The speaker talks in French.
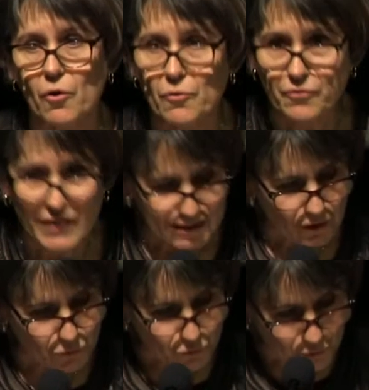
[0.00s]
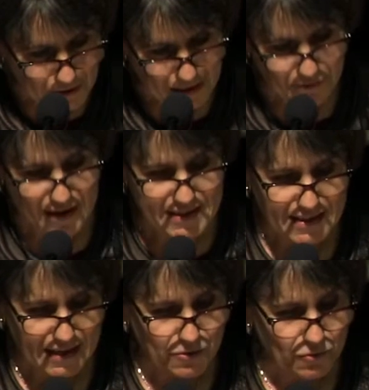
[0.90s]
reflétant toutes les
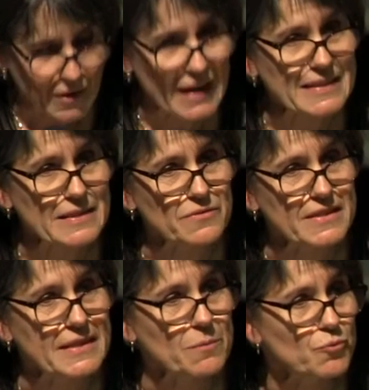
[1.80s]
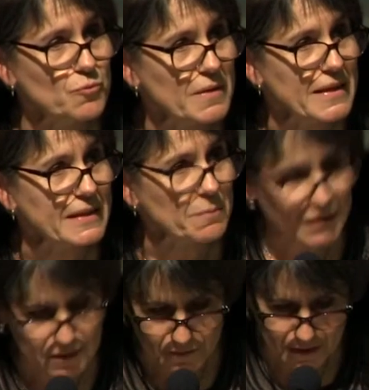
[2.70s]
facettes de l'activité publique et
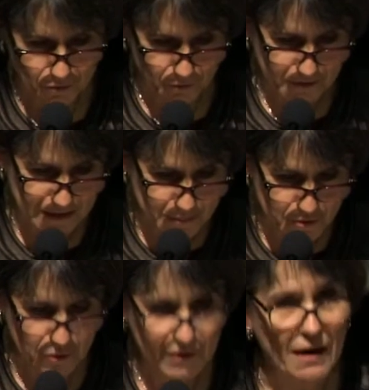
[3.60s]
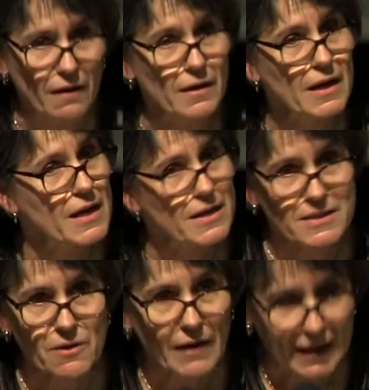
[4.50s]
privée de Philippe Seguin,
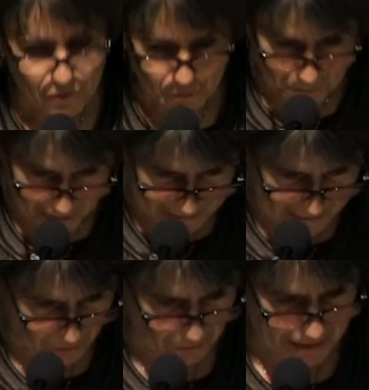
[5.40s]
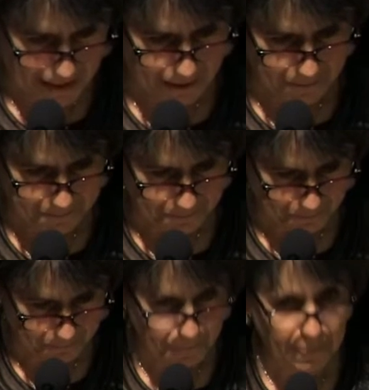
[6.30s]
sans lacune particulière.
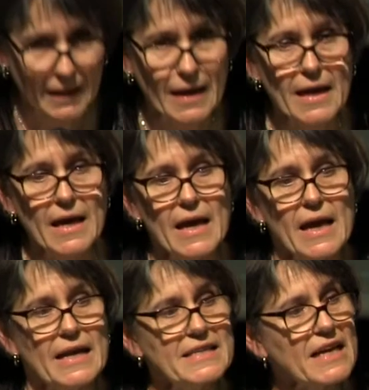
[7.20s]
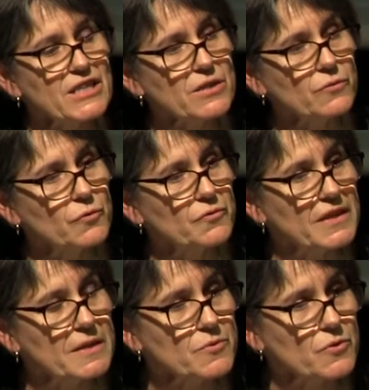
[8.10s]
Les archives de
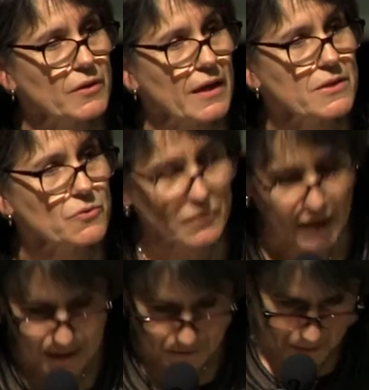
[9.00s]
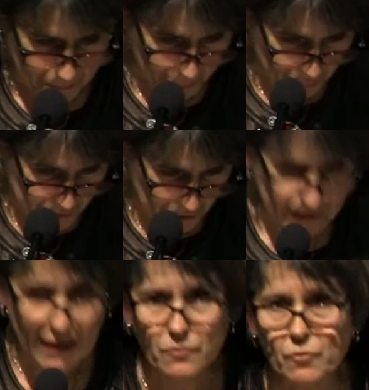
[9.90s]
Philippe Seguin sont arrivées par
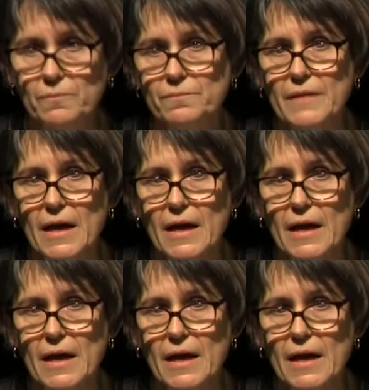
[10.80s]
plusieurs canaux.